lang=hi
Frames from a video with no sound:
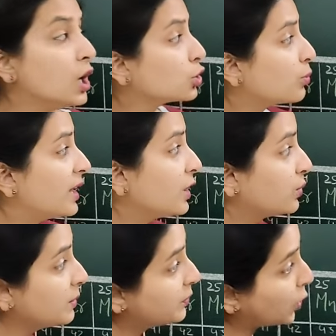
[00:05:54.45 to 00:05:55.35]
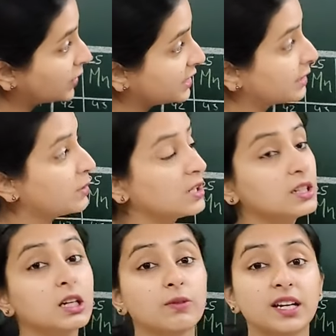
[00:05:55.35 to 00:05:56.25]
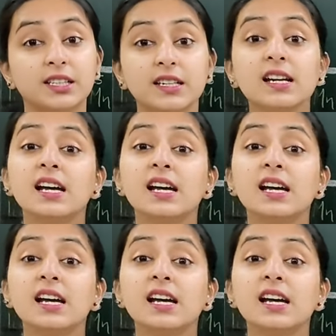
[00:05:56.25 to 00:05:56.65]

तो मैंने उन्हें प्रियोडिक टेबल लर्न करवाई थी